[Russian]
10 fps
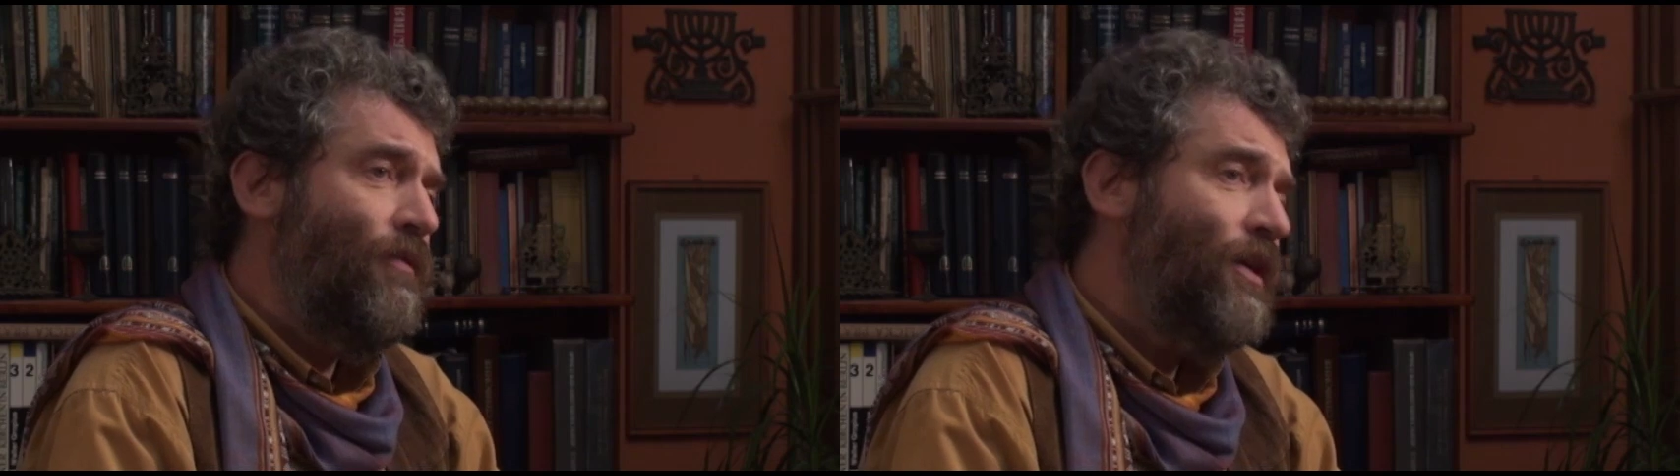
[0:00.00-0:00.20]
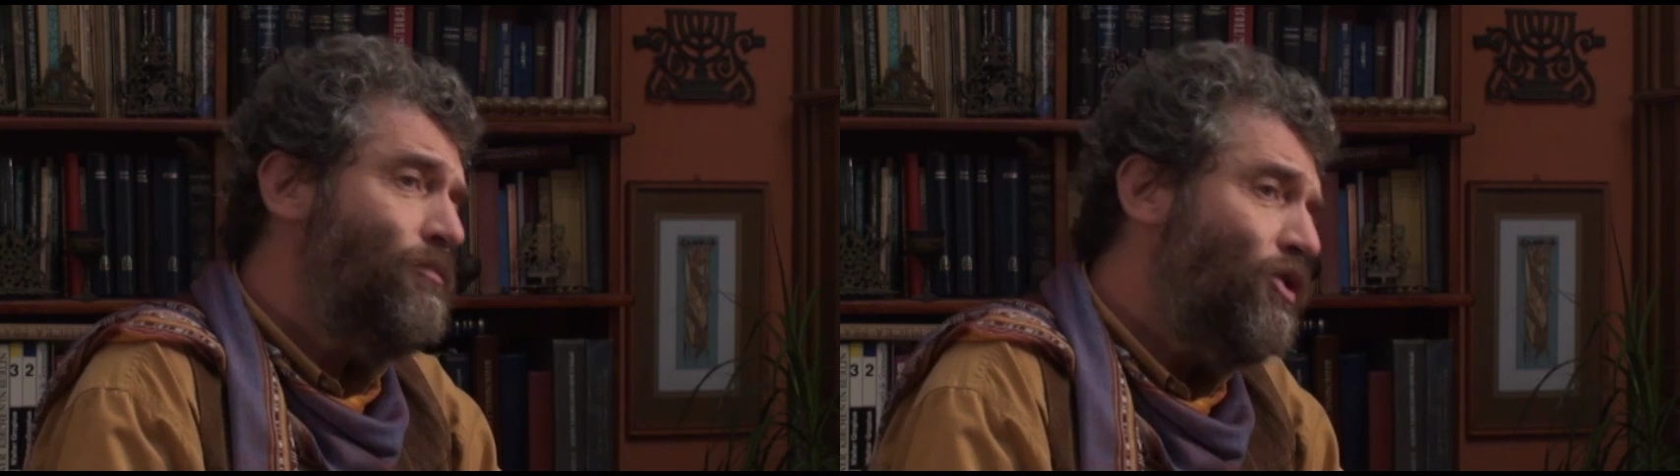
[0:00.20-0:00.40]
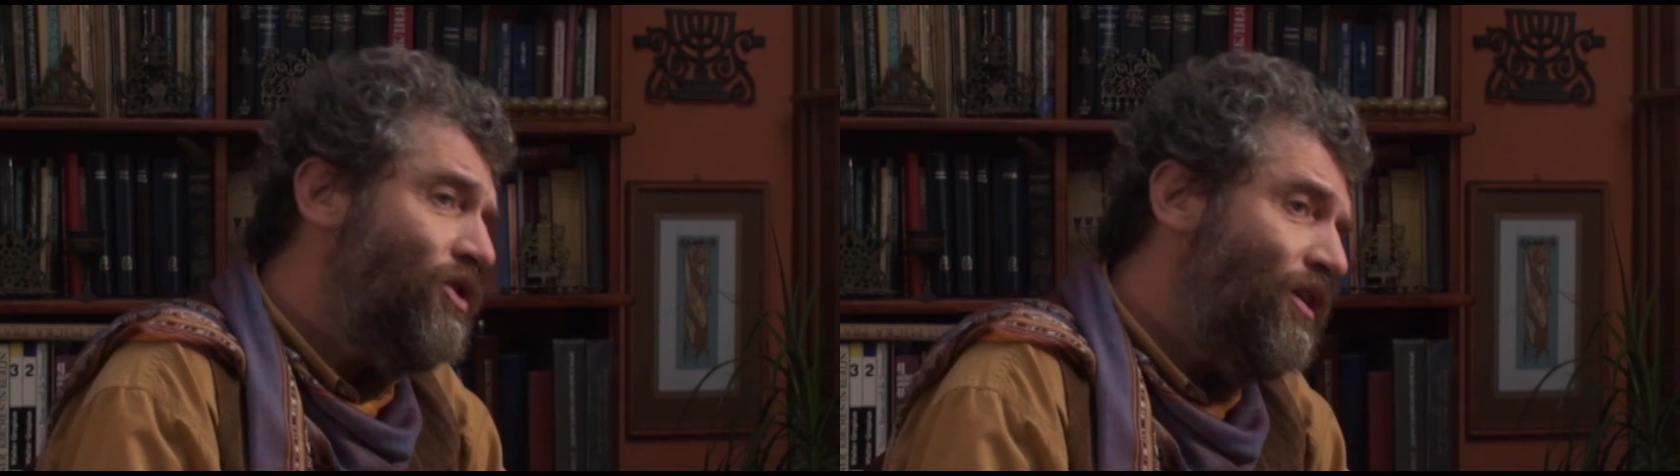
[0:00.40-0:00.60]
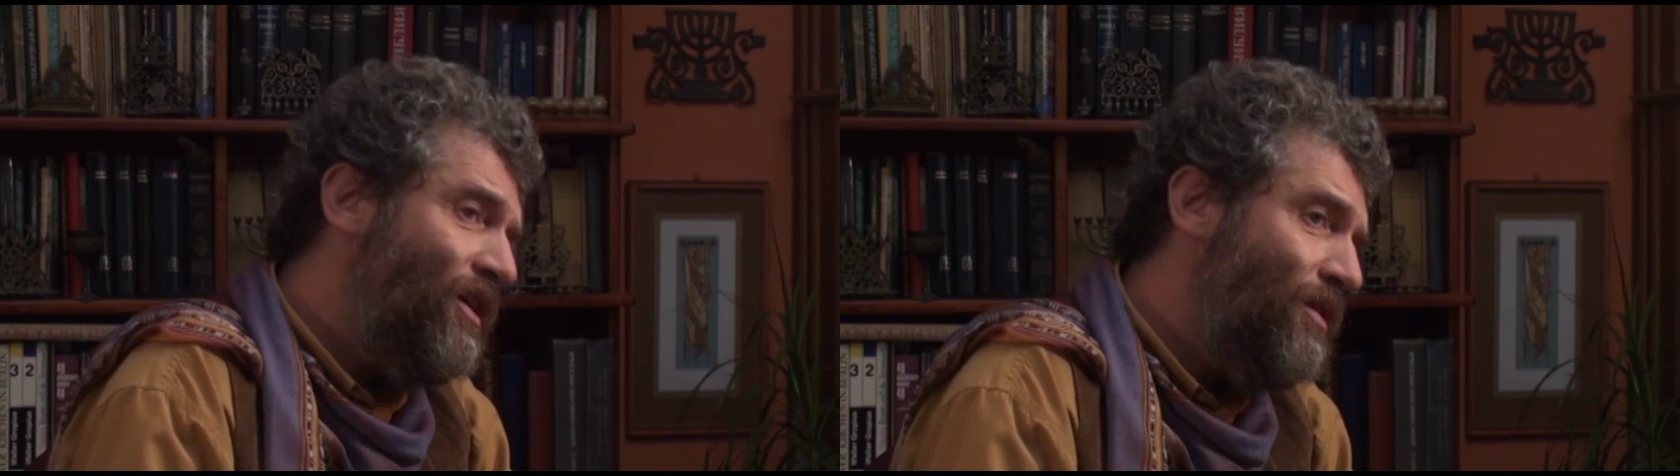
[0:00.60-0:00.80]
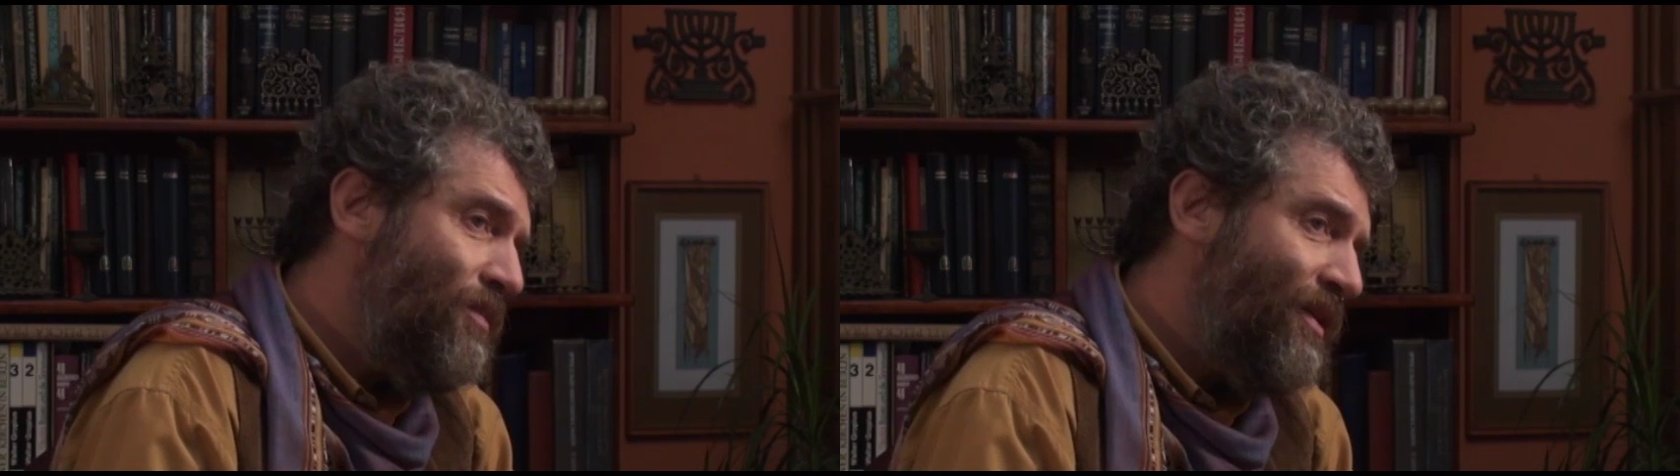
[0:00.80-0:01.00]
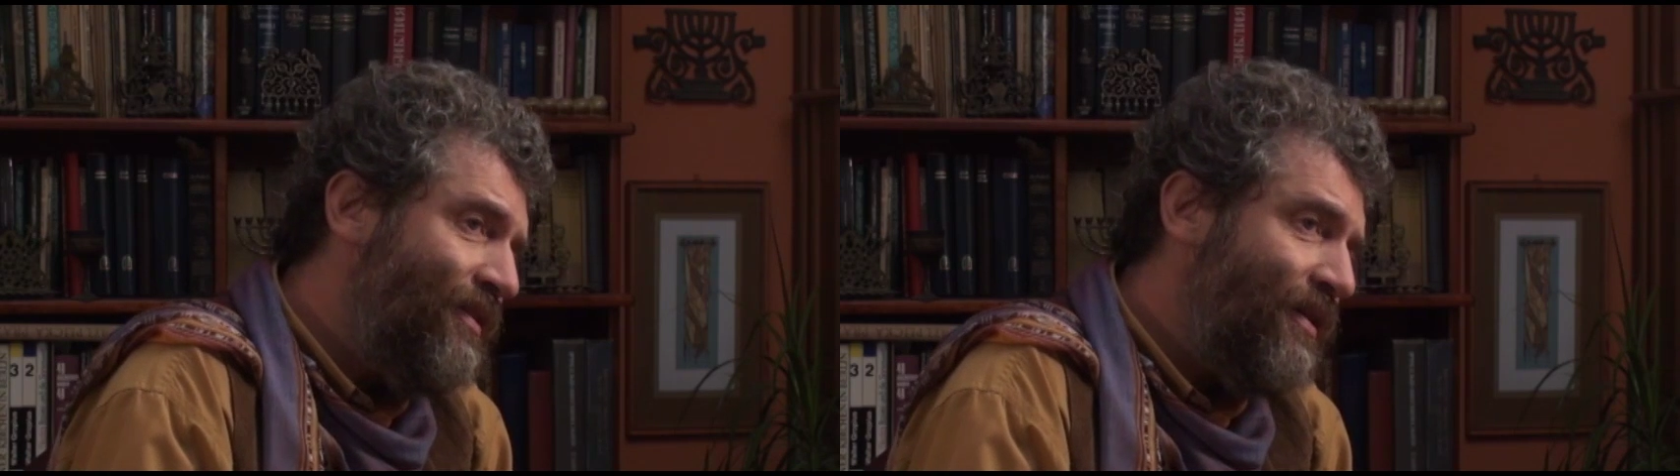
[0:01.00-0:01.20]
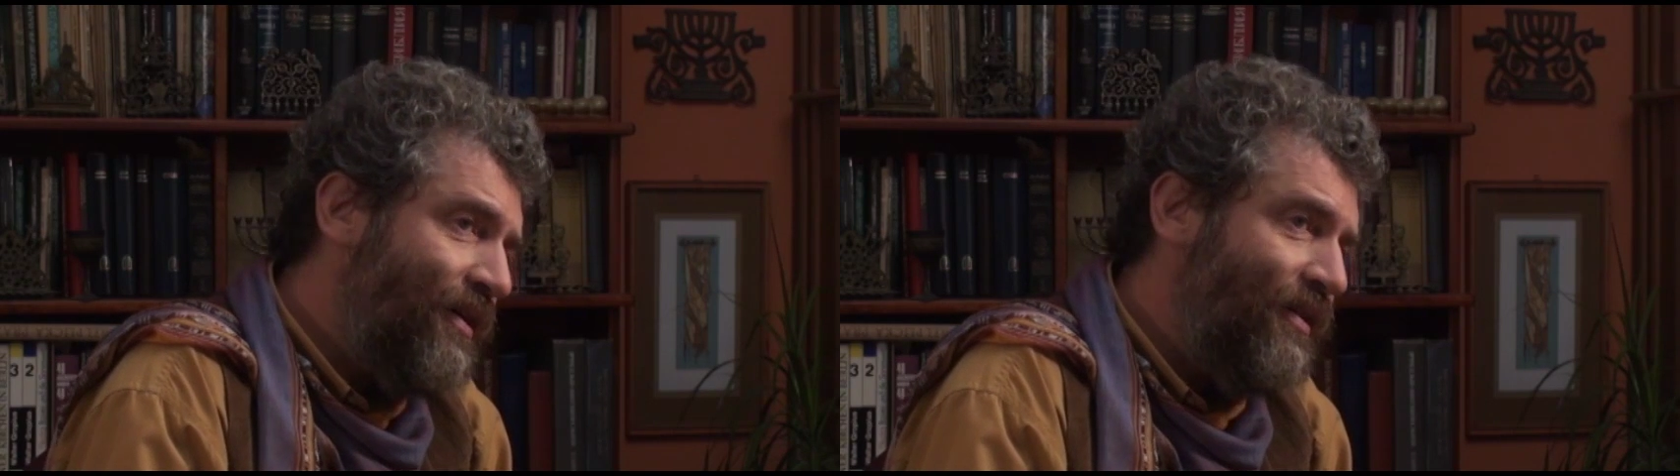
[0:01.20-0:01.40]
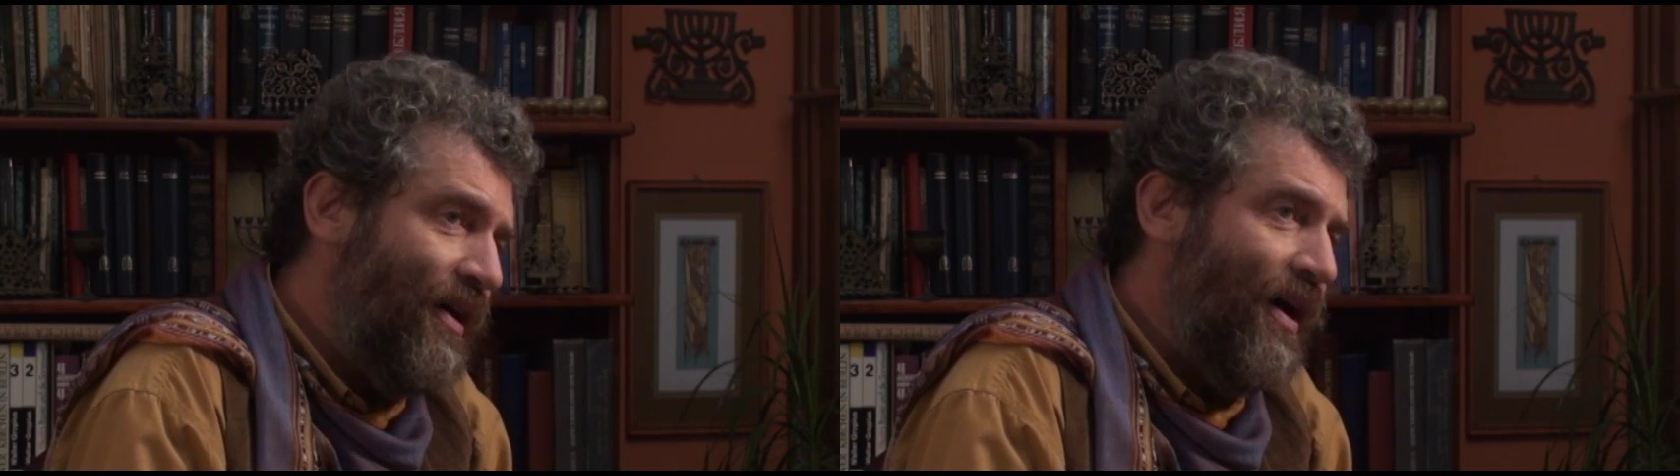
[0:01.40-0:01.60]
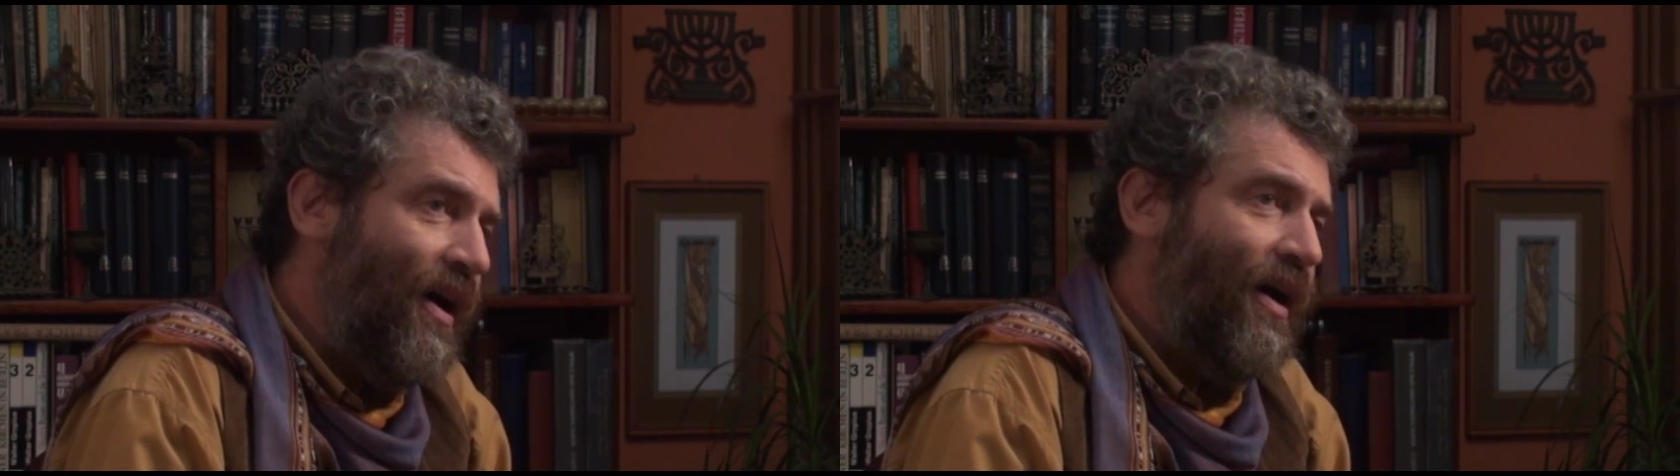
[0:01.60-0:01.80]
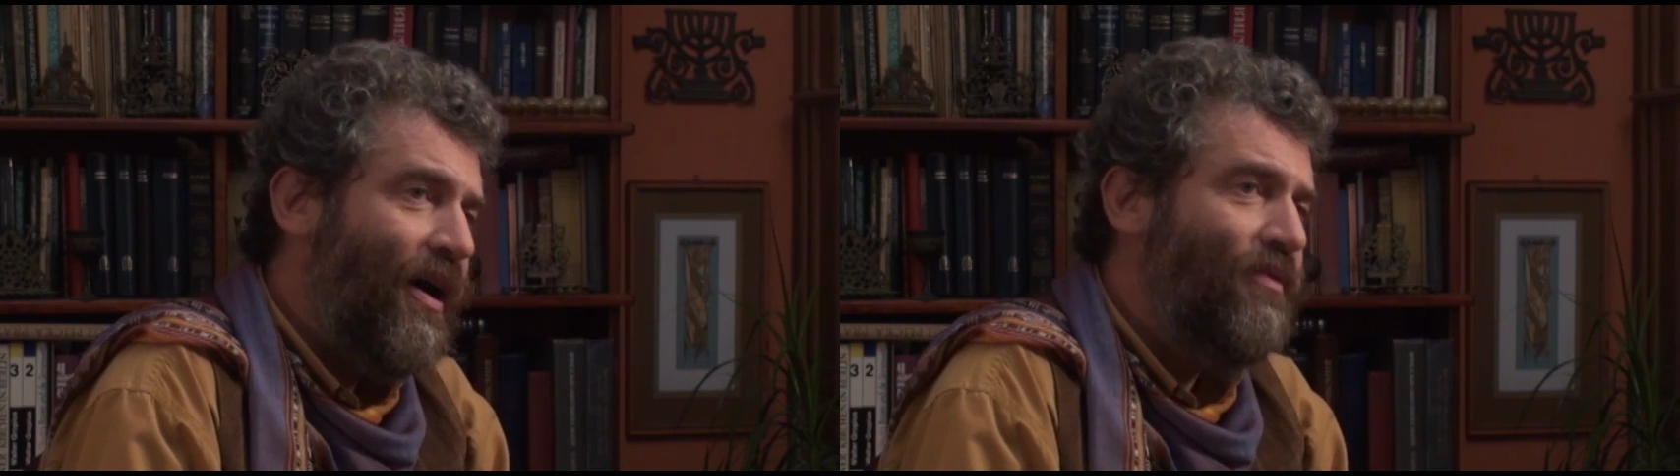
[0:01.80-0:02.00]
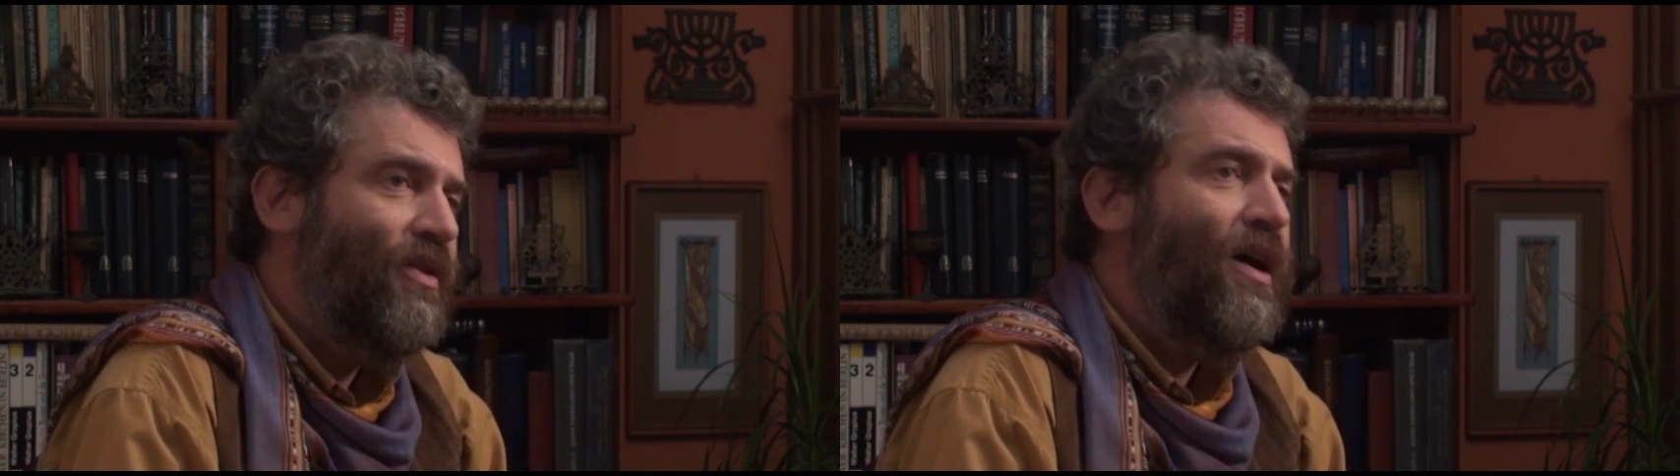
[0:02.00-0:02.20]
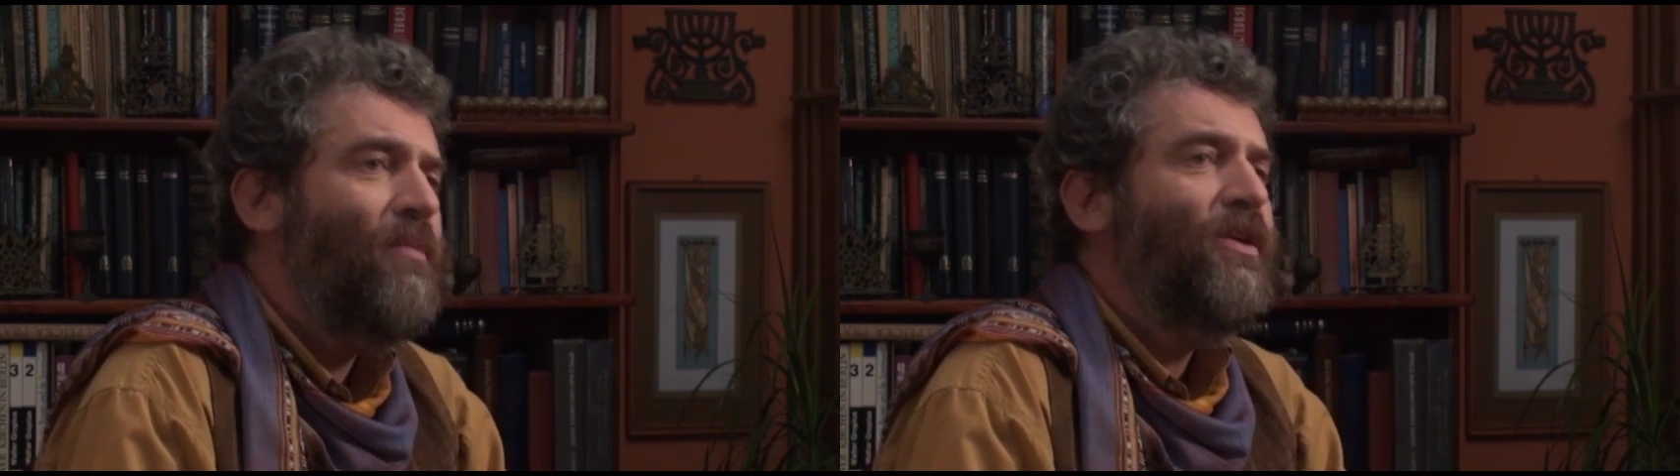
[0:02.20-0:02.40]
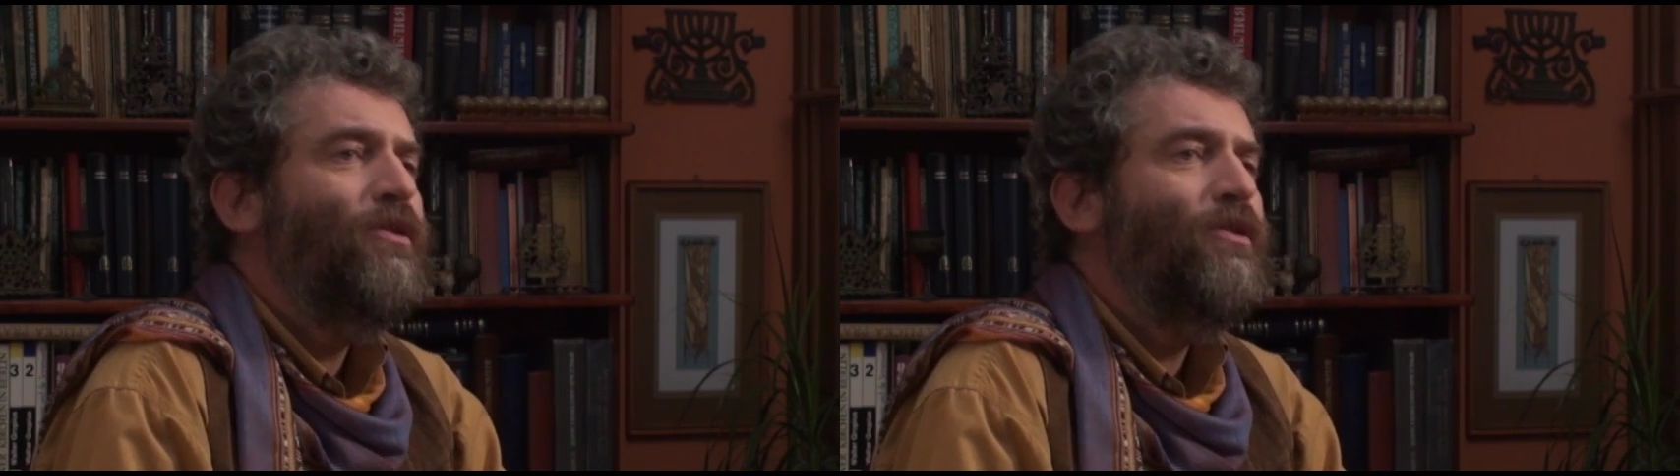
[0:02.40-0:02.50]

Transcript: Возможно, именно тогда Авраам